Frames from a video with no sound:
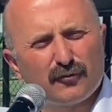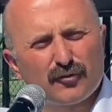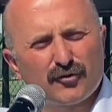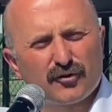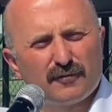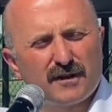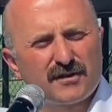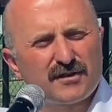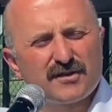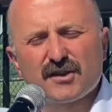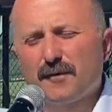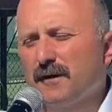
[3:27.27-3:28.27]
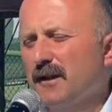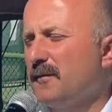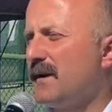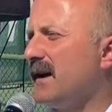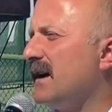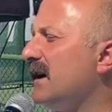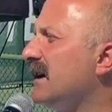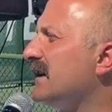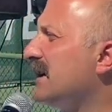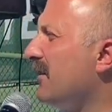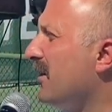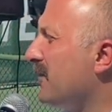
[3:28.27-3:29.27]
buluşturmak için çabalamaya
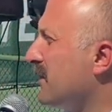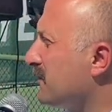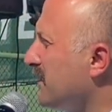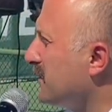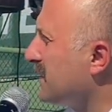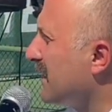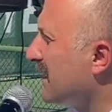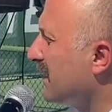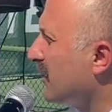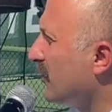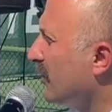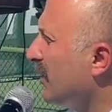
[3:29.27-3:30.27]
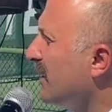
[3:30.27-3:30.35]
devam etmemiz gerekiyor.